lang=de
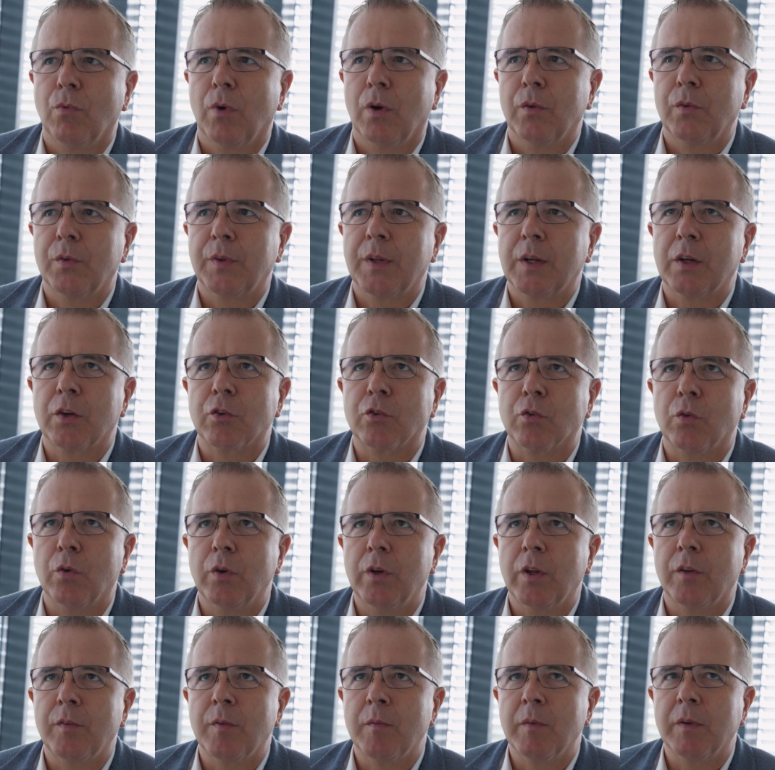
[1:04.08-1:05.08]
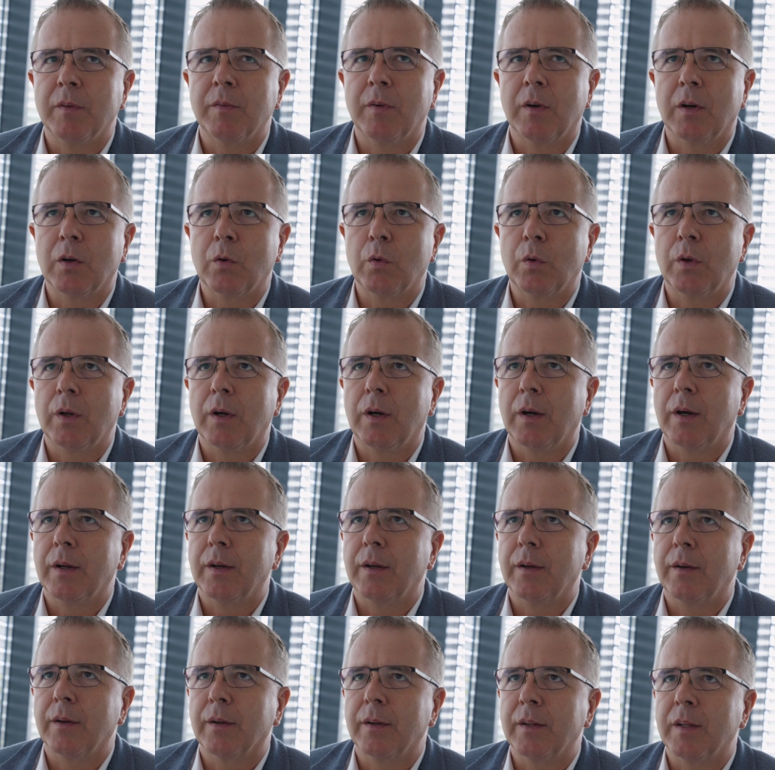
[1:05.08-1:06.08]
Also ich denke schon, dass wir mit Vago da
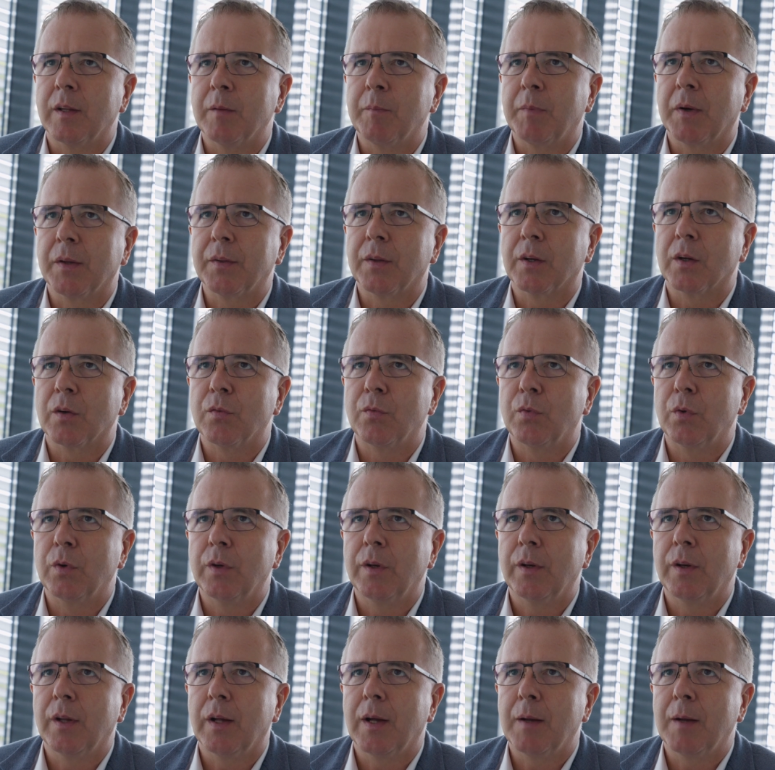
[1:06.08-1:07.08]
einen richtigen Partner gefunden